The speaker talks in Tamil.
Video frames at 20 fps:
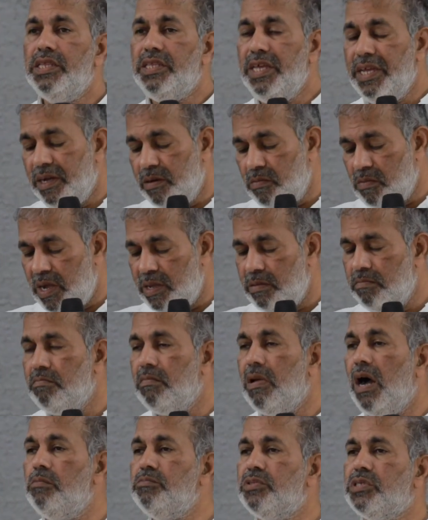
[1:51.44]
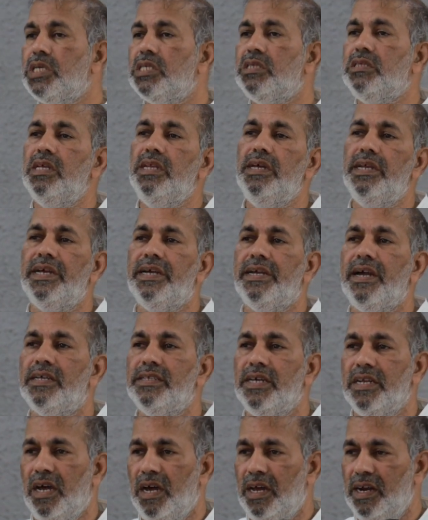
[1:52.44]
அதிகமாய் மாம்சத்தில்
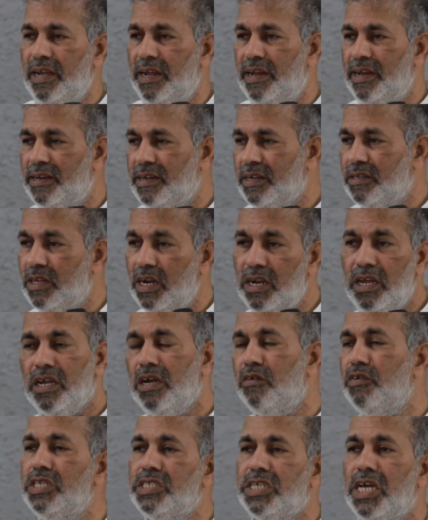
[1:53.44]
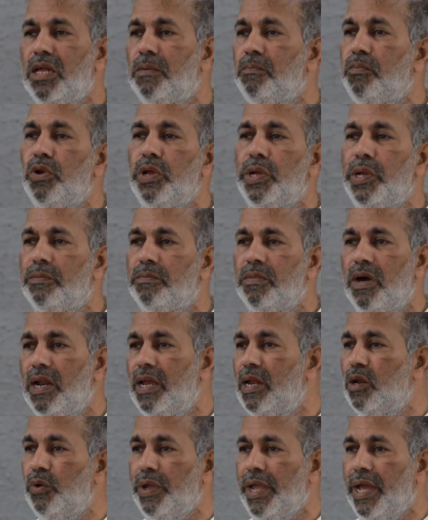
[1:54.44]
இருக்கிறதுனாலே நல்லா கவனிச்சாதான் புரியும்
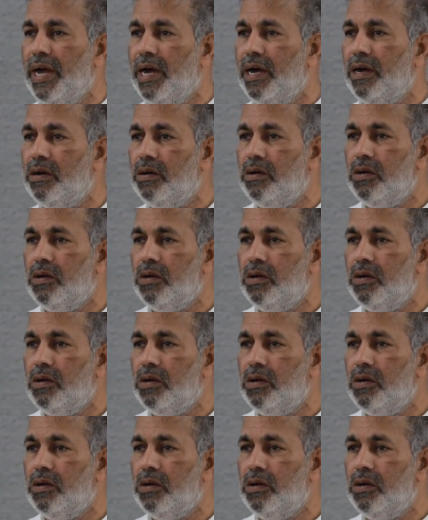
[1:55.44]
அலையலூயா